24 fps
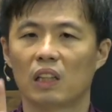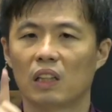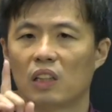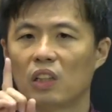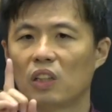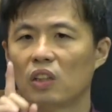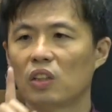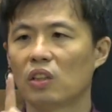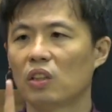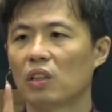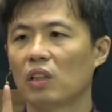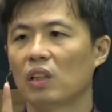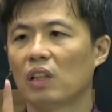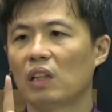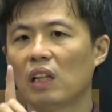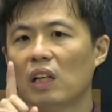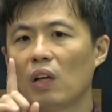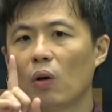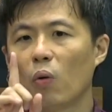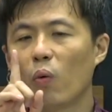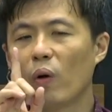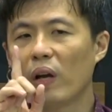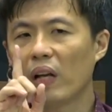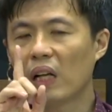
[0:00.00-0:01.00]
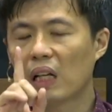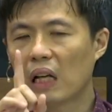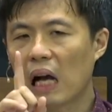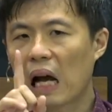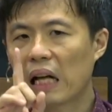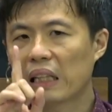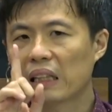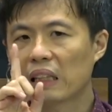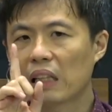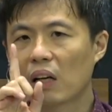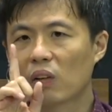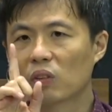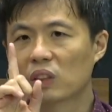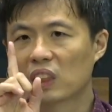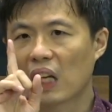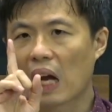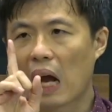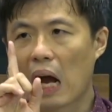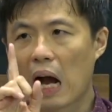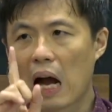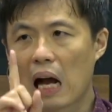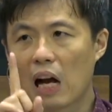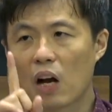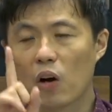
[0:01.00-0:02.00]
你你会看到
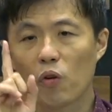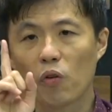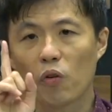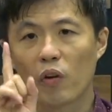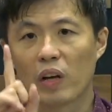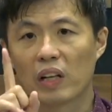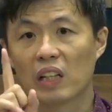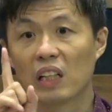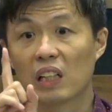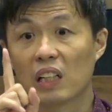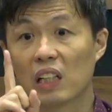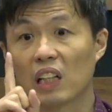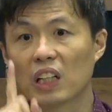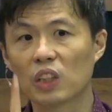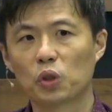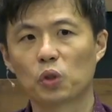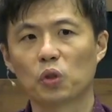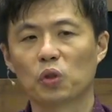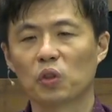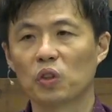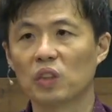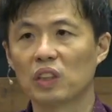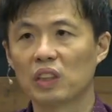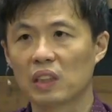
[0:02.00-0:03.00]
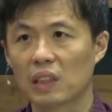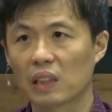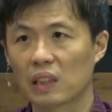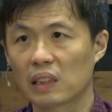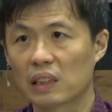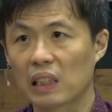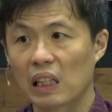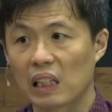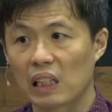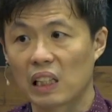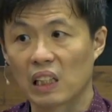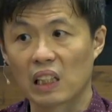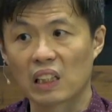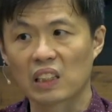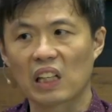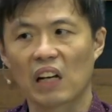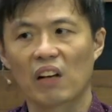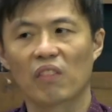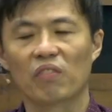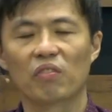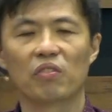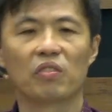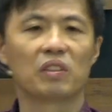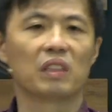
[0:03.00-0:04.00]
长远的那个取舍在你的
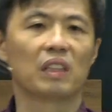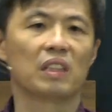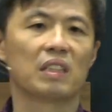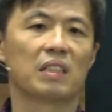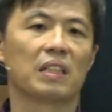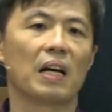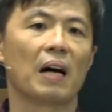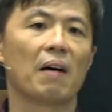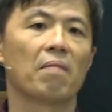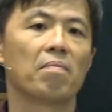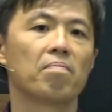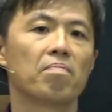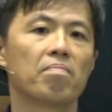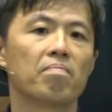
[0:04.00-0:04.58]
丈夫身上，